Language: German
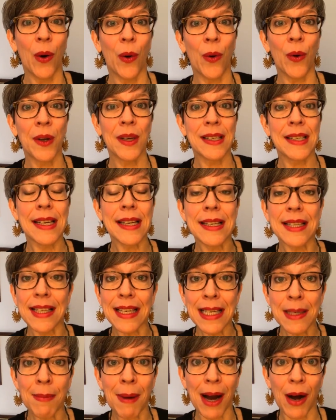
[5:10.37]
und dich
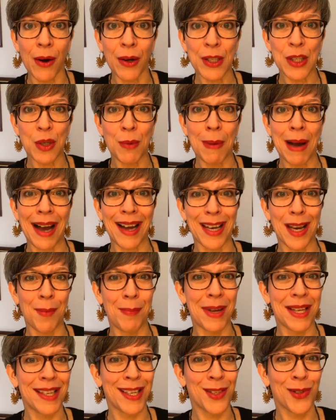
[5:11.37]
sichtbar auch zu machen
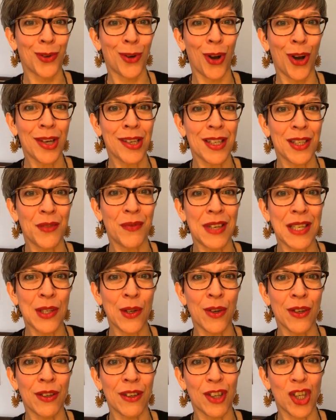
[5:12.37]
damit, dass du leuchtest wie
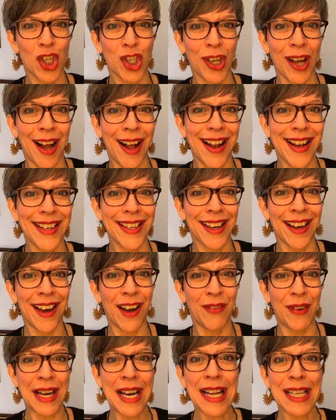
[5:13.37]
so ein
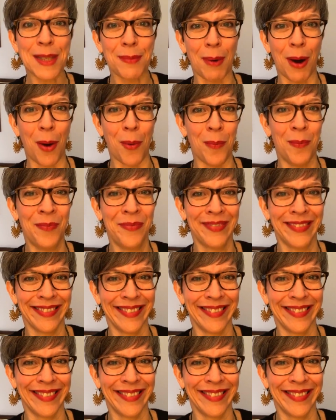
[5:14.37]
strahlender Weihnachtsbaum.